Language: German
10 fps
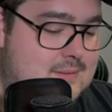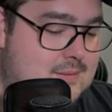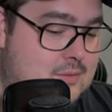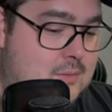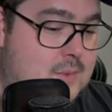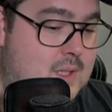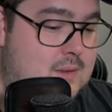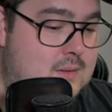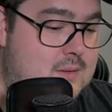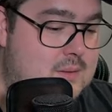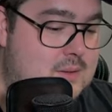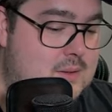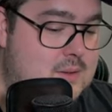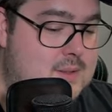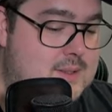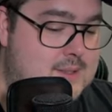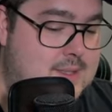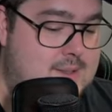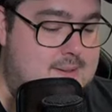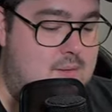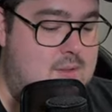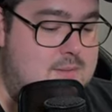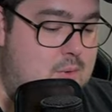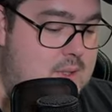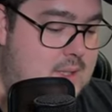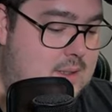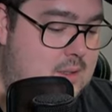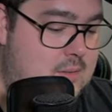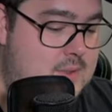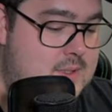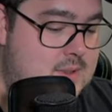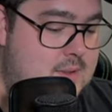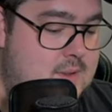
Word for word: Guck mal. Das hat jetzt auch gespoilert, glaube ich.